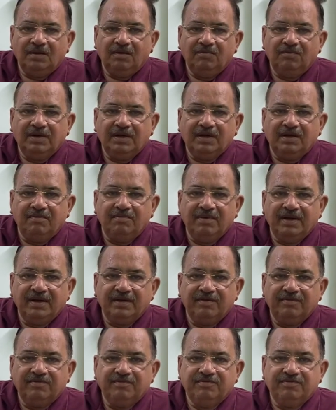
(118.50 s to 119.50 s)
वेलकम बैक
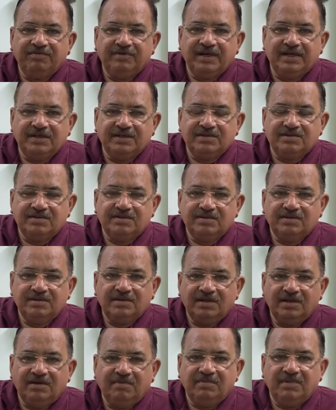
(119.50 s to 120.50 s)
फ्रेंड्स
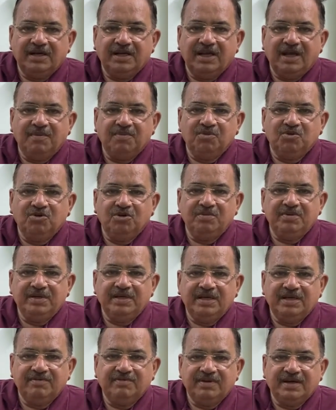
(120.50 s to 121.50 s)
मैंने आपको अभी
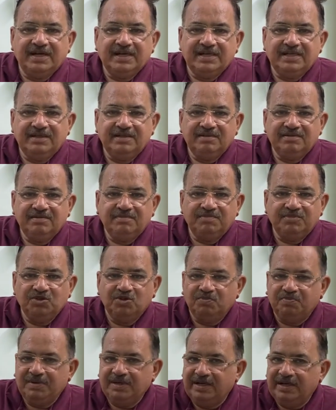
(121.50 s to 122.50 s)
एक वैरायटी जो
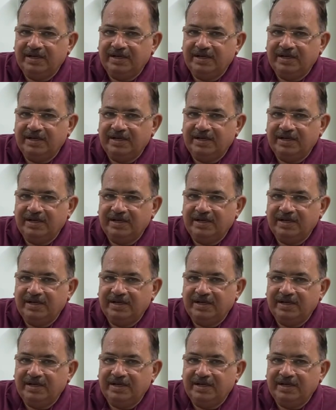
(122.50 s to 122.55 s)
पीले